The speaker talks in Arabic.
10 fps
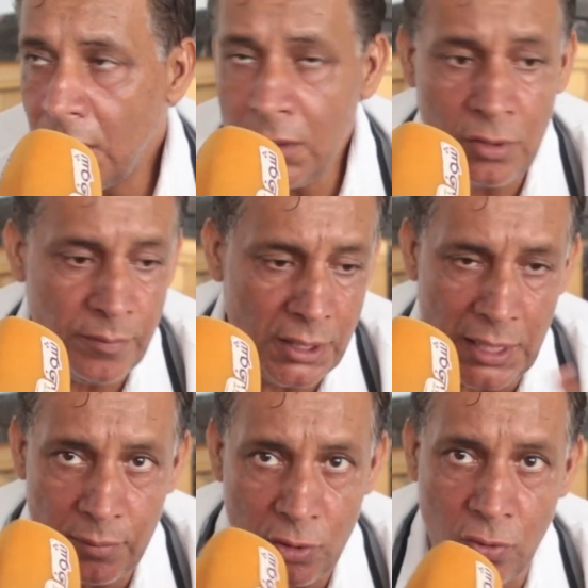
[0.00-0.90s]
النوم اللي
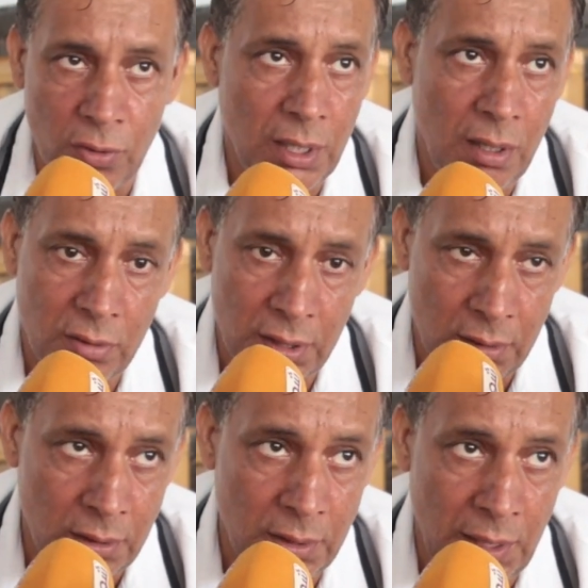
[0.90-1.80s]
يلعب كره
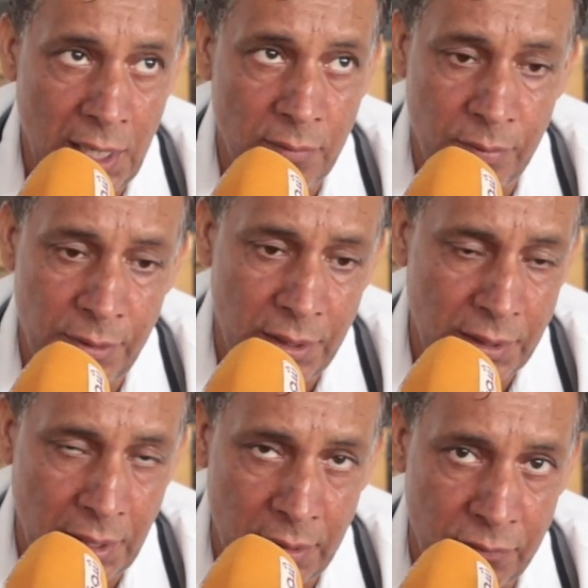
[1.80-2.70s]
وكان لعاب كبير
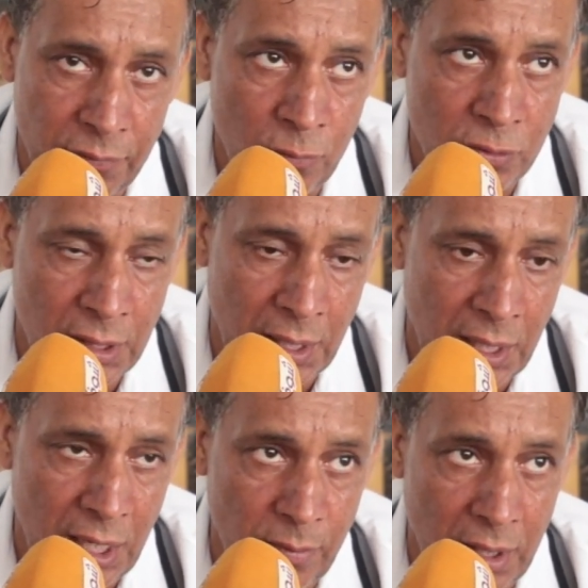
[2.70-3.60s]
كان في
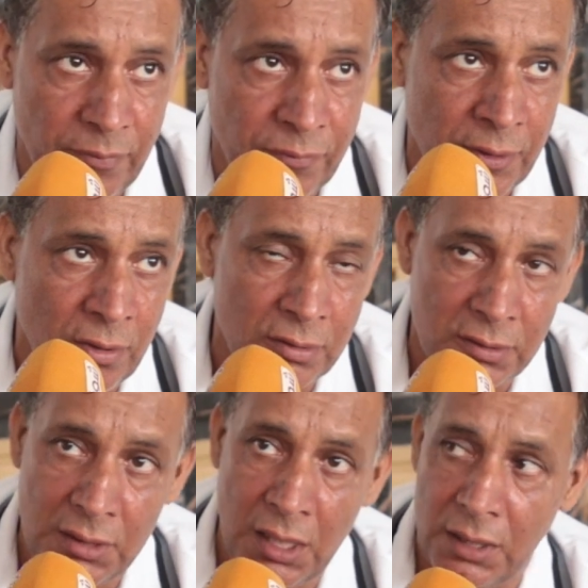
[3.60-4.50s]
المنتخب لعب في لونت
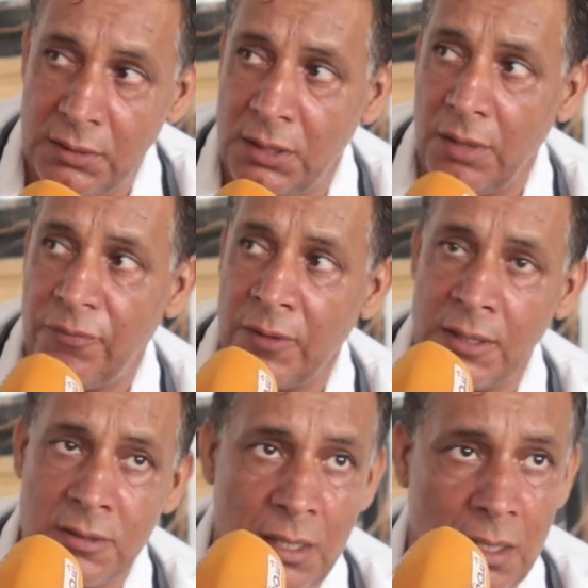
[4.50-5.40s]
داب دا
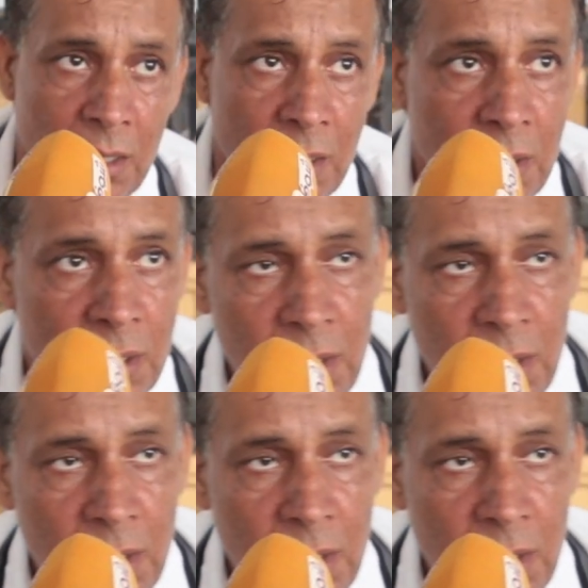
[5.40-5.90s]
فرنسا